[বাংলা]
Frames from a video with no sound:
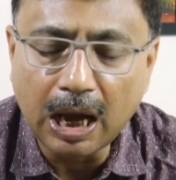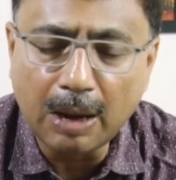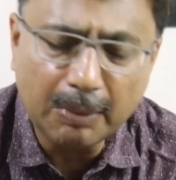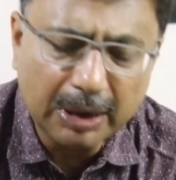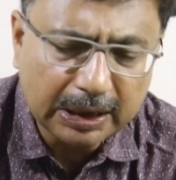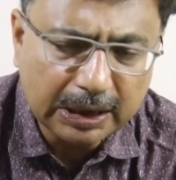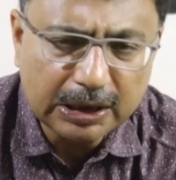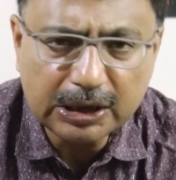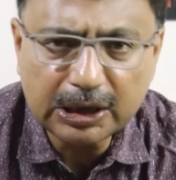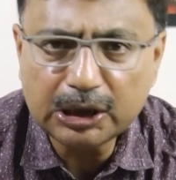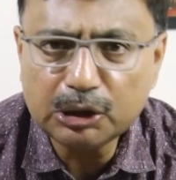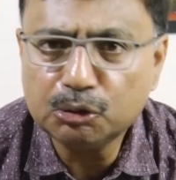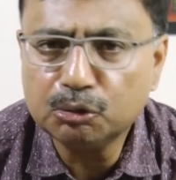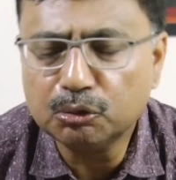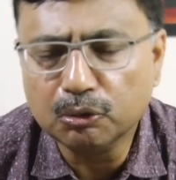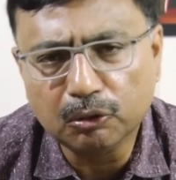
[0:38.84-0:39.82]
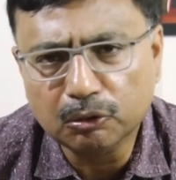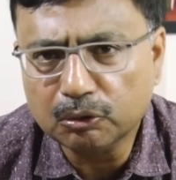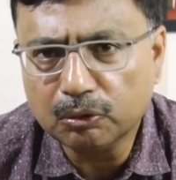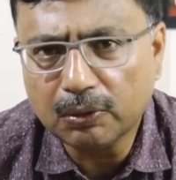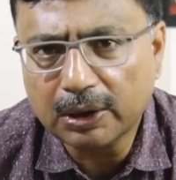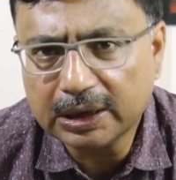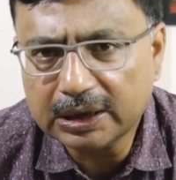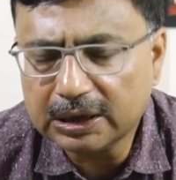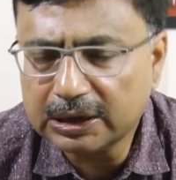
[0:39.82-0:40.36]
আমার কাছে কিছু তথ্য
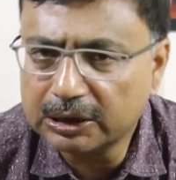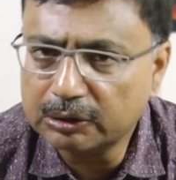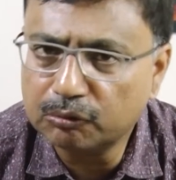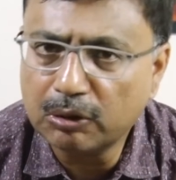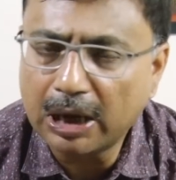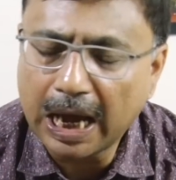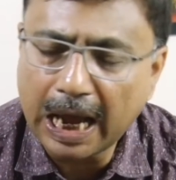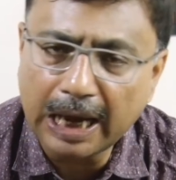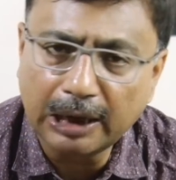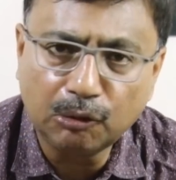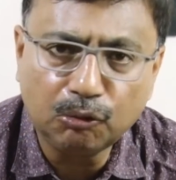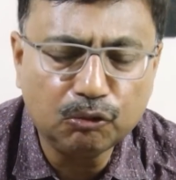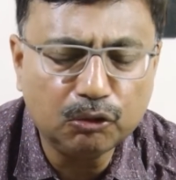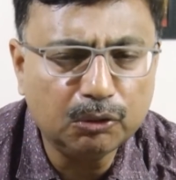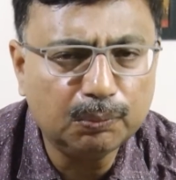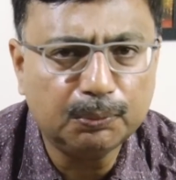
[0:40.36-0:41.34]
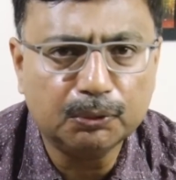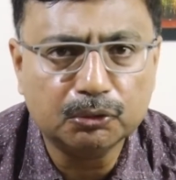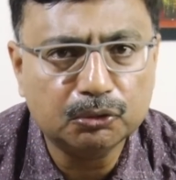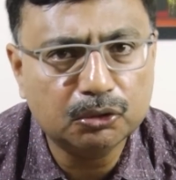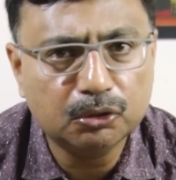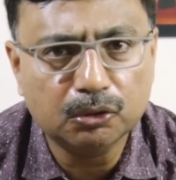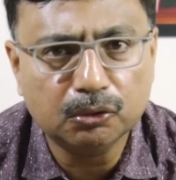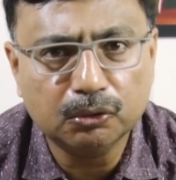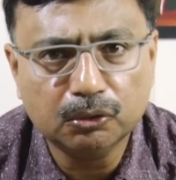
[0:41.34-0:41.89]
আছে যেগুলো এখনো
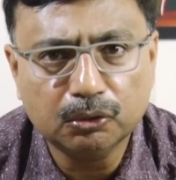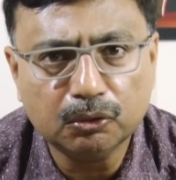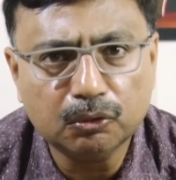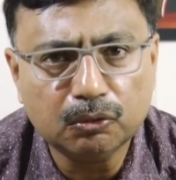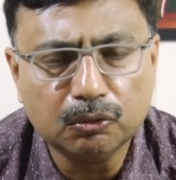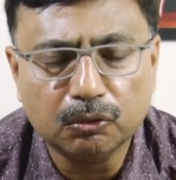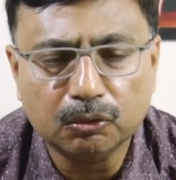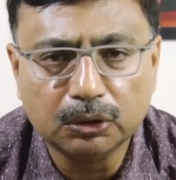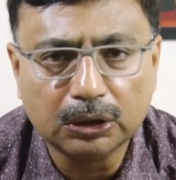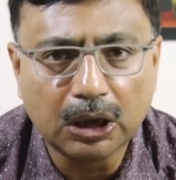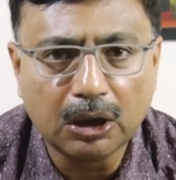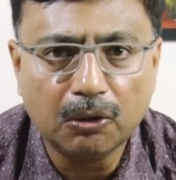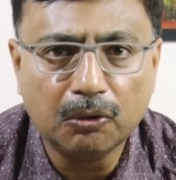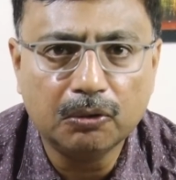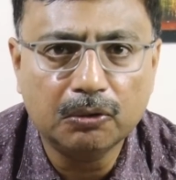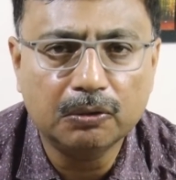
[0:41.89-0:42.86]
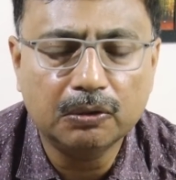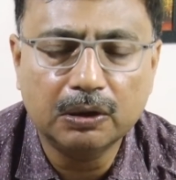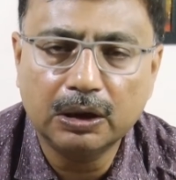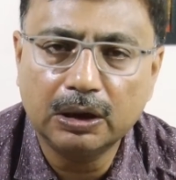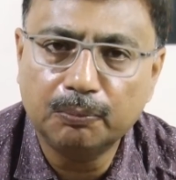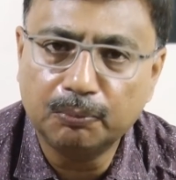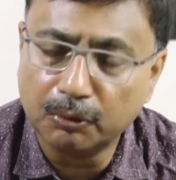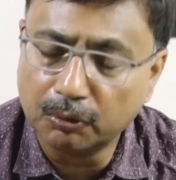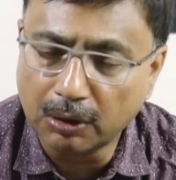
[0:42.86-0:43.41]
পর্যন্ত কোথাও
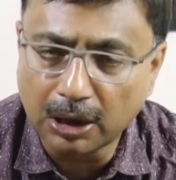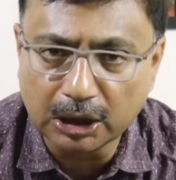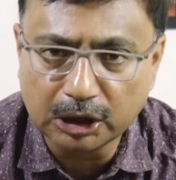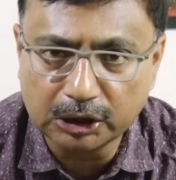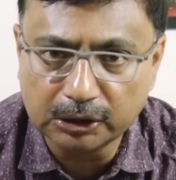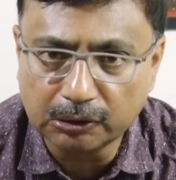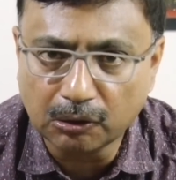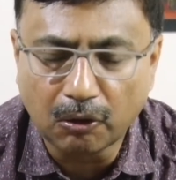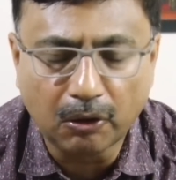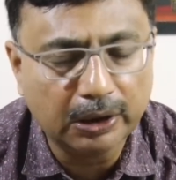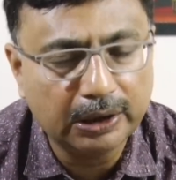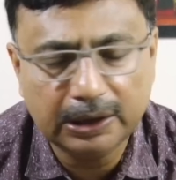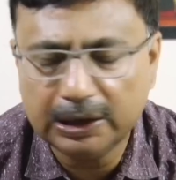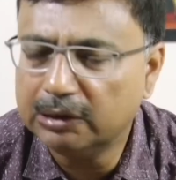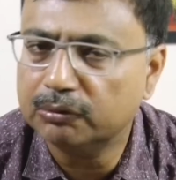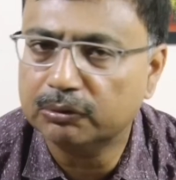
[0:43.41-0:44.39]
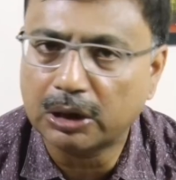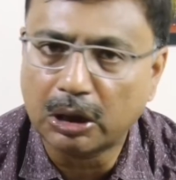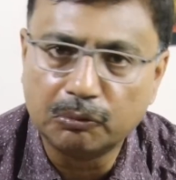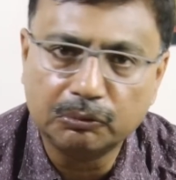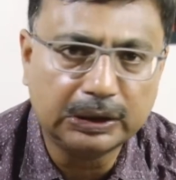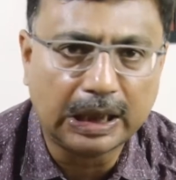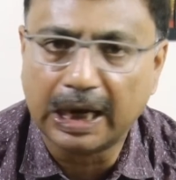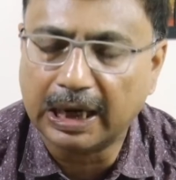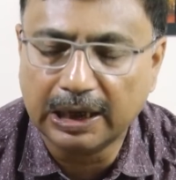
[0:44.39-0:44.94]
প্রকাশিত হয়নি কোথাও
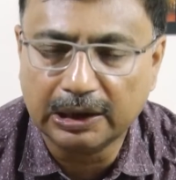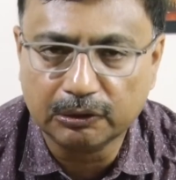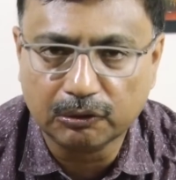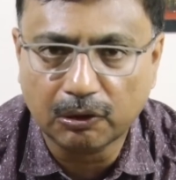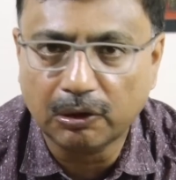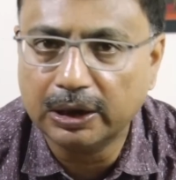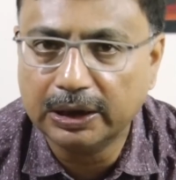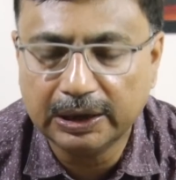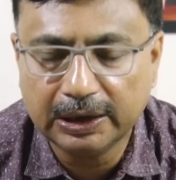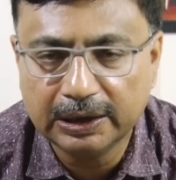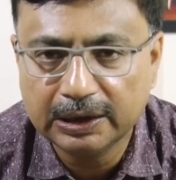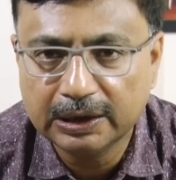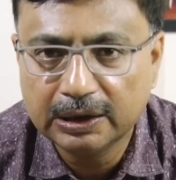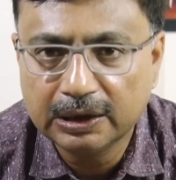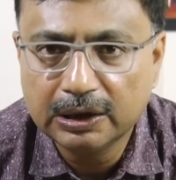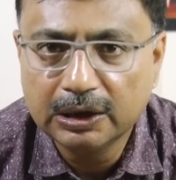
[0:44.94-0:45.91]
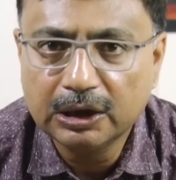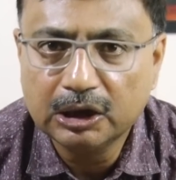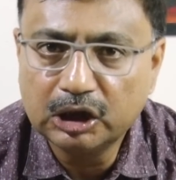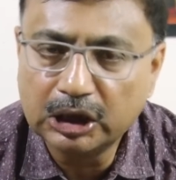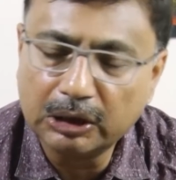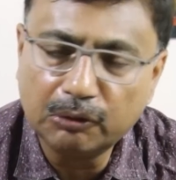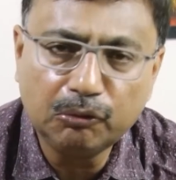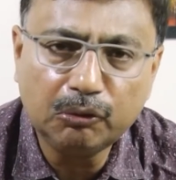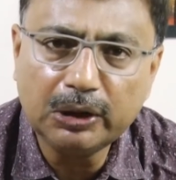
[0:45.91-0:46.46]
দেখানো হয়নি
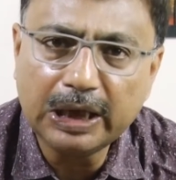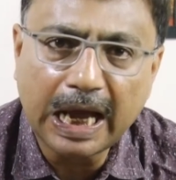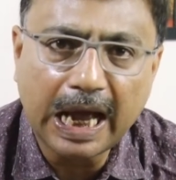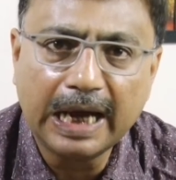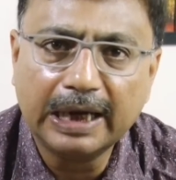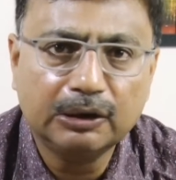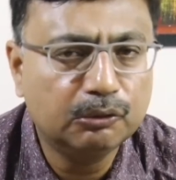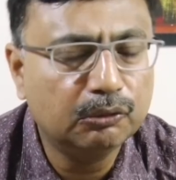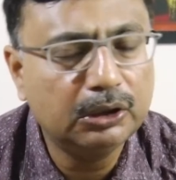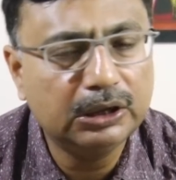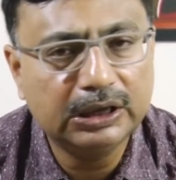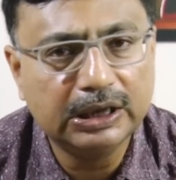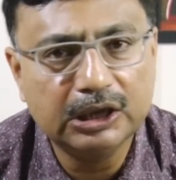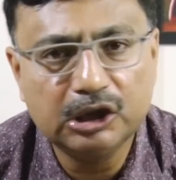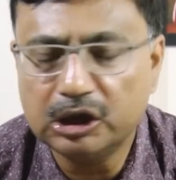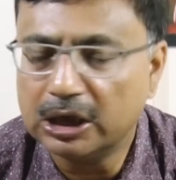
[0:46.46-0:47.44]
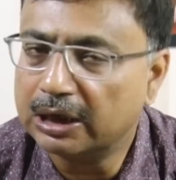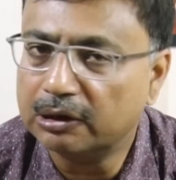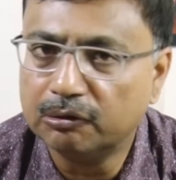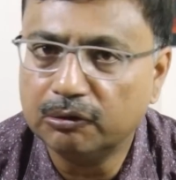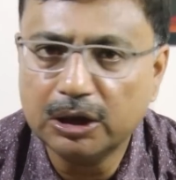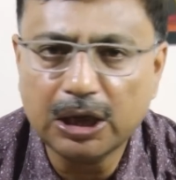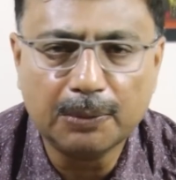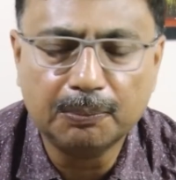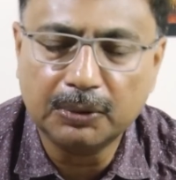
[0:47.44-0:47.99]
সেগুলোই এক দুই তিন চার
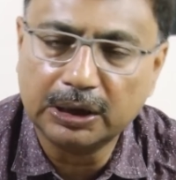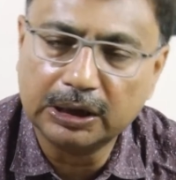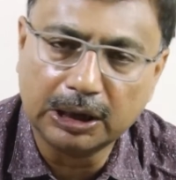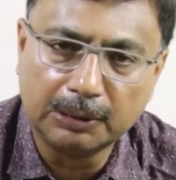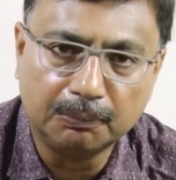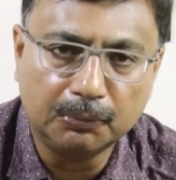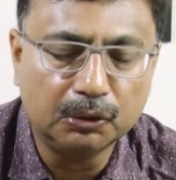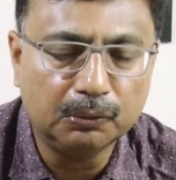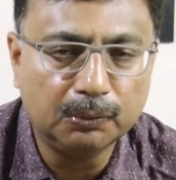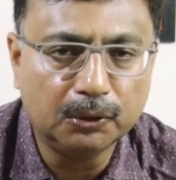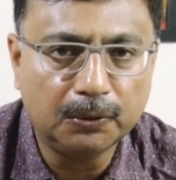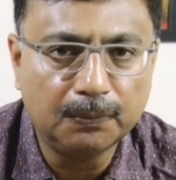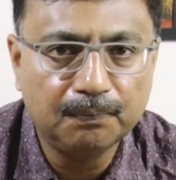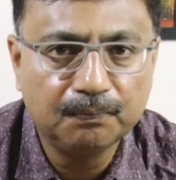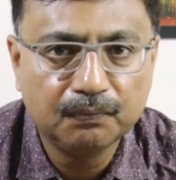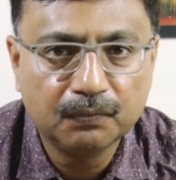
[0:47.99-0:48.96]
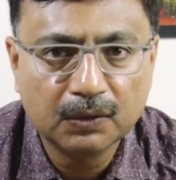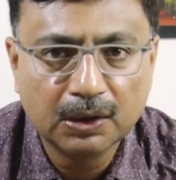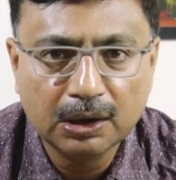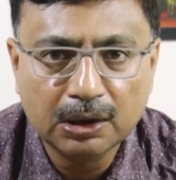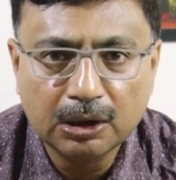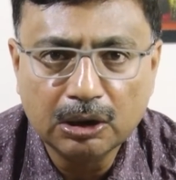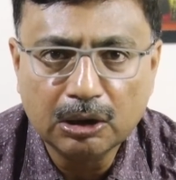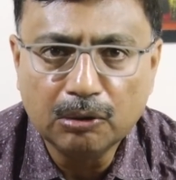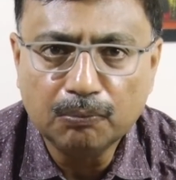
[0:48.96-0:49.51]
করে আপনাদের বলবো
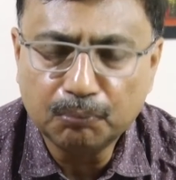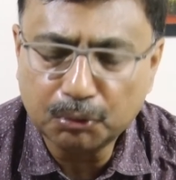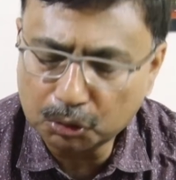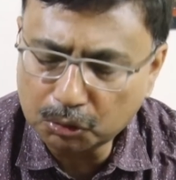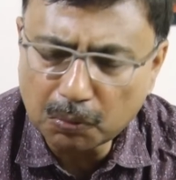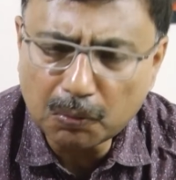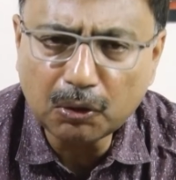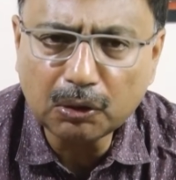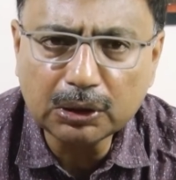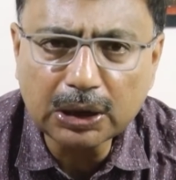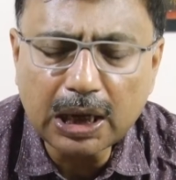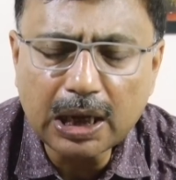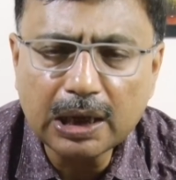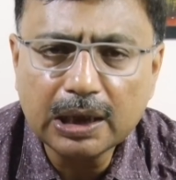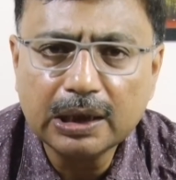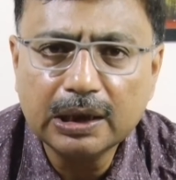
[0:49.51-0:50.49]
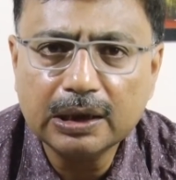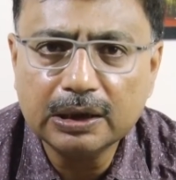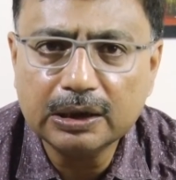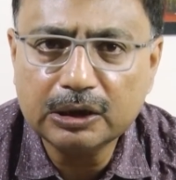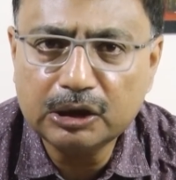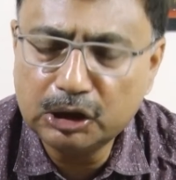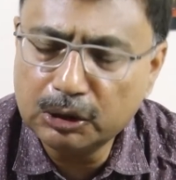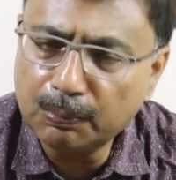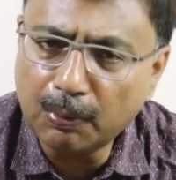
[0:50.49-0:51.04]
প্রথম কথা
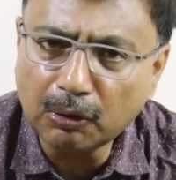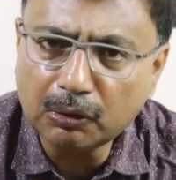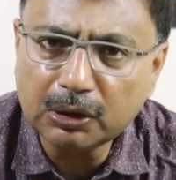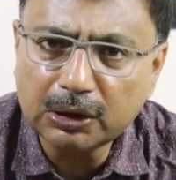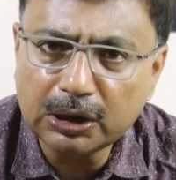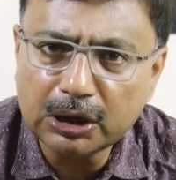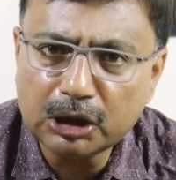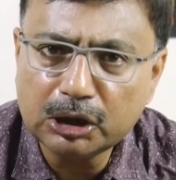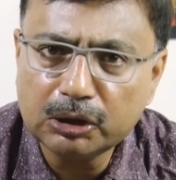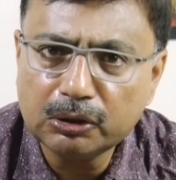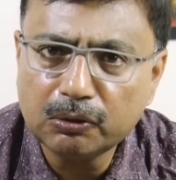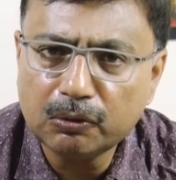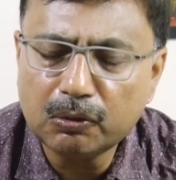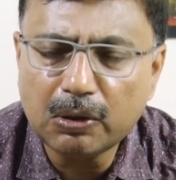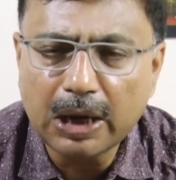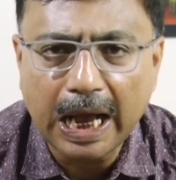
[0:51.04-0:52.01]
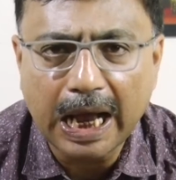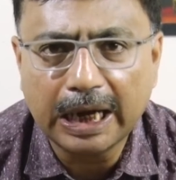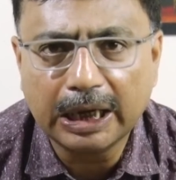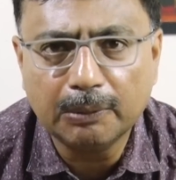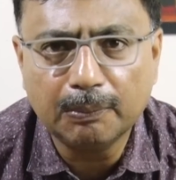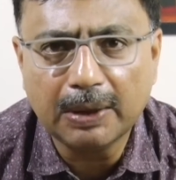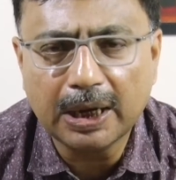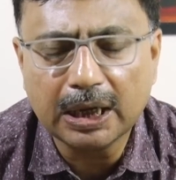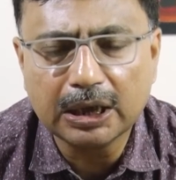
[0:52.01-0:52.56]
জীবন কৃষ্ণ
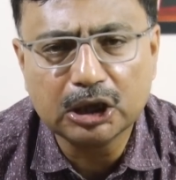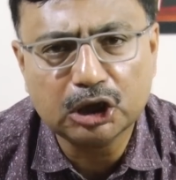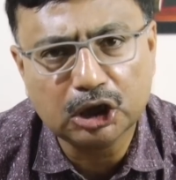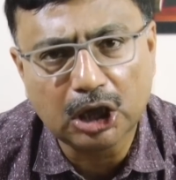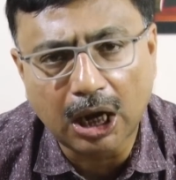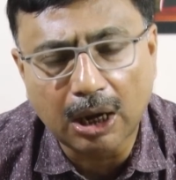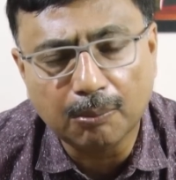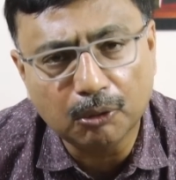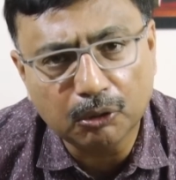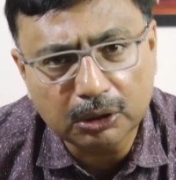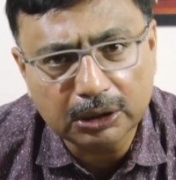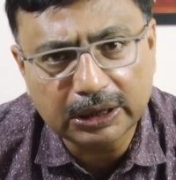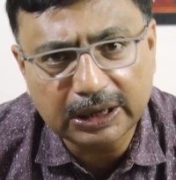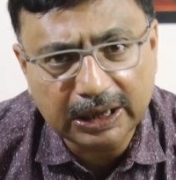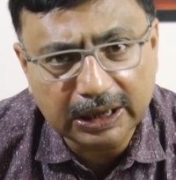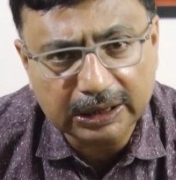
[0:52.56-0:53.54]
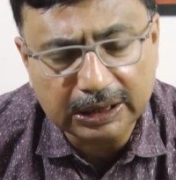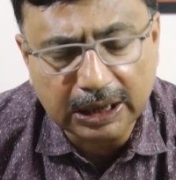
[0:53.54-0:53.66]
একবার শাবল নিয়ে